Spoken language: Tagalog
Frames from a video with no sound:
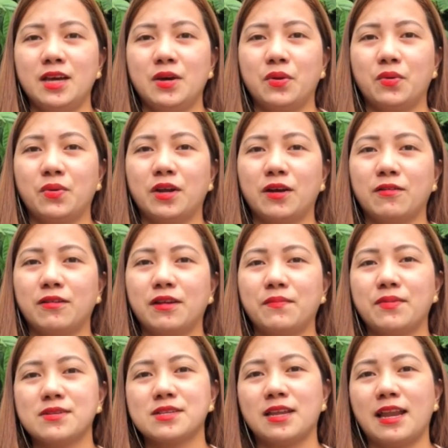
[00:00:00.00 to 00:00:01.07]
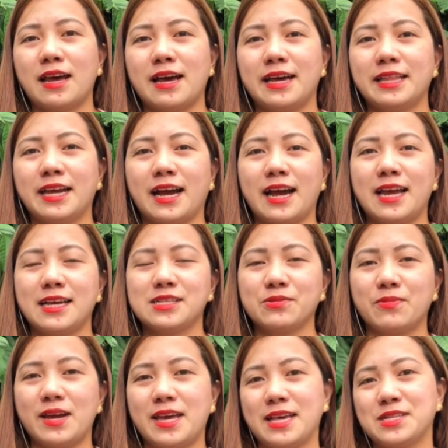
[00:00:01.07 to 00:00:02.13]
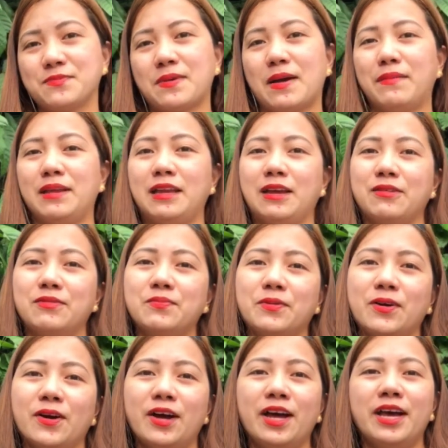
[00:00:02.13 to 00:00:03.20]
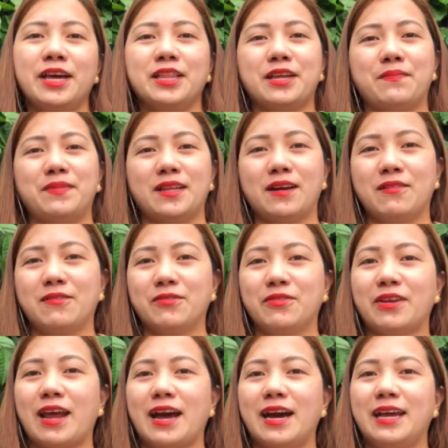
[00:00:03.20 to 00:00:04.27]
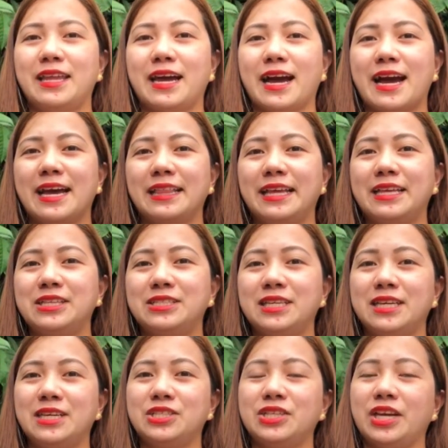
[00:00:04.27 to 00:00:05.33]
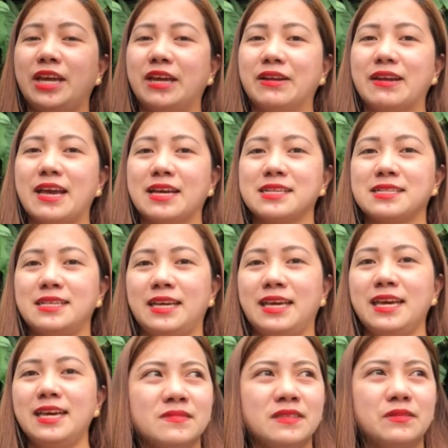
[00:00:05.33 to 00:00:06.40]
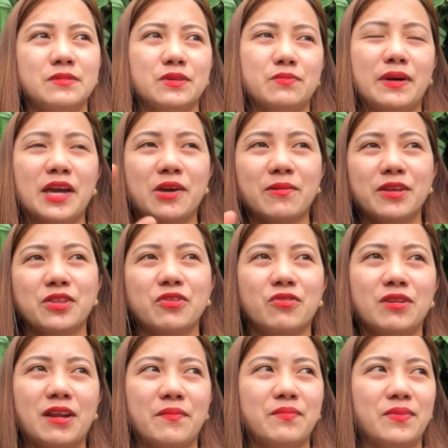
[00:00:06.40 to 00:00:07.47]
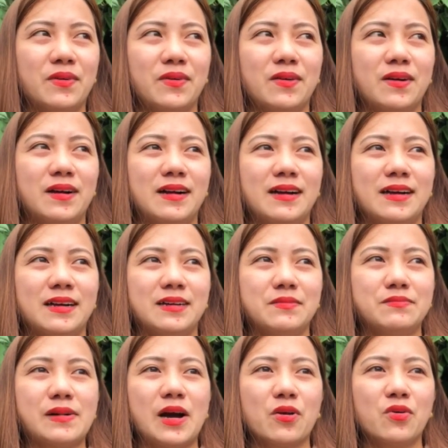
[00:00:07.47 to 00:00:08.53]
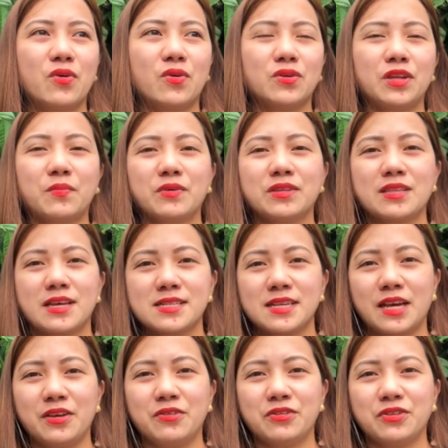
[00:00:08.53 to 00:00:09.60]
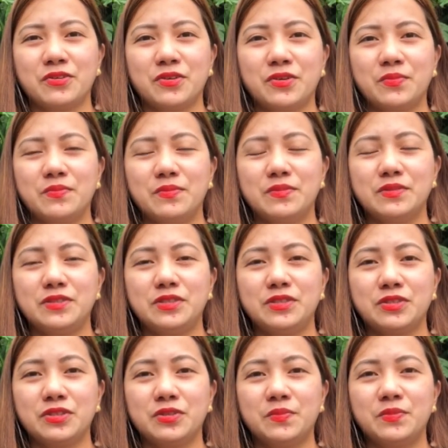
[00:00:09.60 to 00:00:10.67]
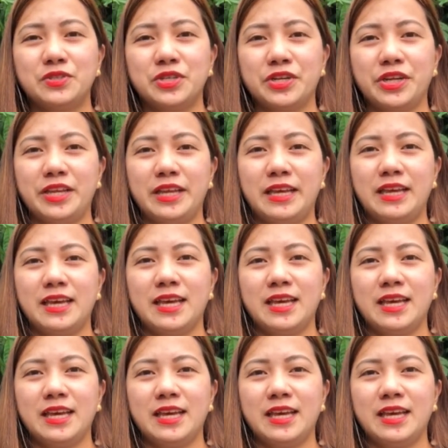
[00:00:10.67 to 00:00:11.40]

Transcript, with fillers: unang-una po sa lahat ang SYS family ko po, na pinangunahan ng ating DJ Rexy. May kwento ko lang po, bago ko napunta sa YouTube, YouTube journey,